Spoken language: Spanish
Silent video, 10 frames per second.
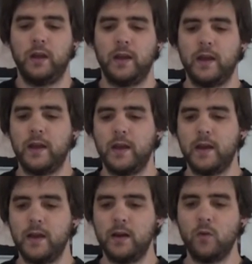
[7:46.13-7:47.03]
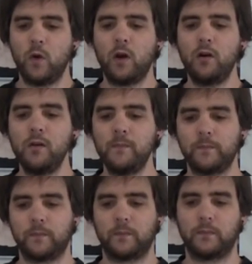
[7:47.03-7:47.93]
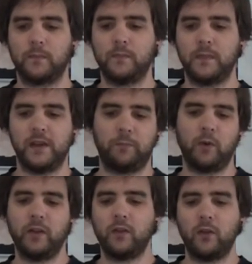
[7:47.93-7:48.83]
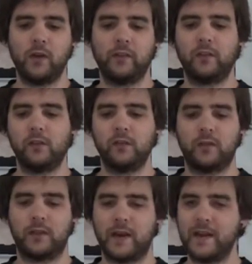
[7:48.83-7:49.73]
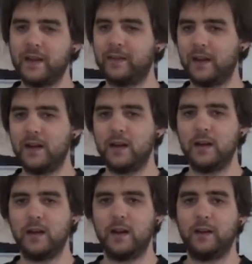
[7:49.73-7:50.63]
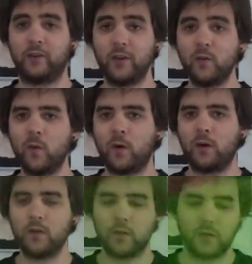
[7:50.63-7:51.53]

Eh, luego, después de todo esto, tenías el, Sonic World.